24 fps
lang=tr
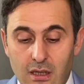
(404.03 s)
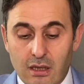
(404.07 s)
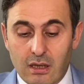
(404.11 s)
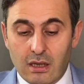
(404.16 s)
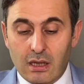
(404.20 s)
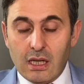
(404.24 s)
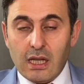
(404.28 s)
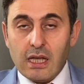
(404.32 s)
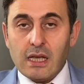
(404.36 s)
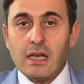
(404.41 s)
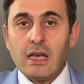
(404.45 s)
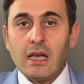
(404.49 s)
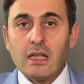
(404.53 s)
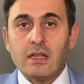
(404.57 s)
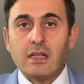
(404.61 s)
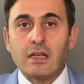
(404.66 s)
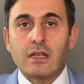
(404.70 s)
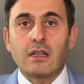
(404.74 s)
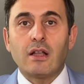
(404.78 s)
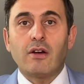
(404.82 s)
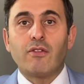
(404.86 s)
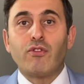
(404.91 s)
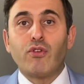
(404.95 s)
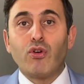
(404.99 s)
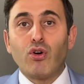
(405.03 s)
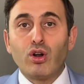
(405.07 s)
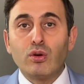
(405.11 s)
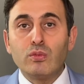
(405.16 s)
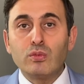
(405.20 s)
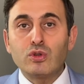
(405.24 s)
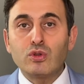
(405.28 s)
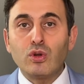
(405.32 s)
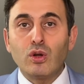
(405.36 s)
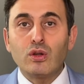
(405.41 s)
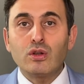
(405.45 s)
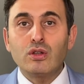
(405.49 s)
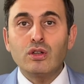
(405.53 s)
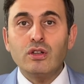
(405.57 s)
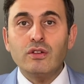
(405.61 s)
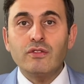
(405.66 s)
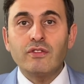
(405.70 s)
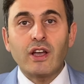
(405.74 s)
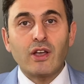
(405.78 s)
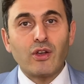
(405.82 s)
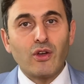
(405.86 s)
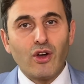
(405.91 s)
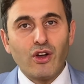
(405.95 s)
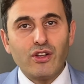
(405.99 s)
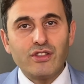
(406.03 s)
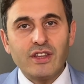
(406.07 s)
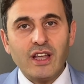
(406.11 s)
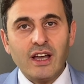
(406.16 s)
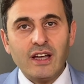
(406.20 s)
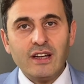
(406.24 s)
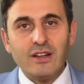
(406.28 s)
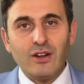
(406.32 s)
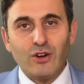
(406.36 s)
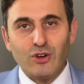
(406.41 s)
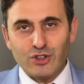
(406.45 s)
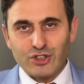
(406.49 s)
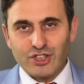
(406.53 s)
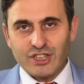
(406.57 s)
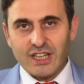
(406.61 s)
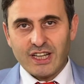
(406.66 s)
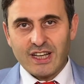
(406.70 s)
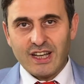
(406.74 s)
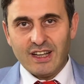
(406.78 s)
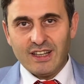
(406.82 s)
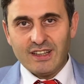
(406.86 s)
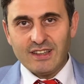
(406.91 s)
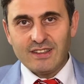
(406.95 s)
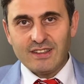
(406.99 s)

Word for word: Linke tıkla formu doldur ve gönder. Hoşçakal.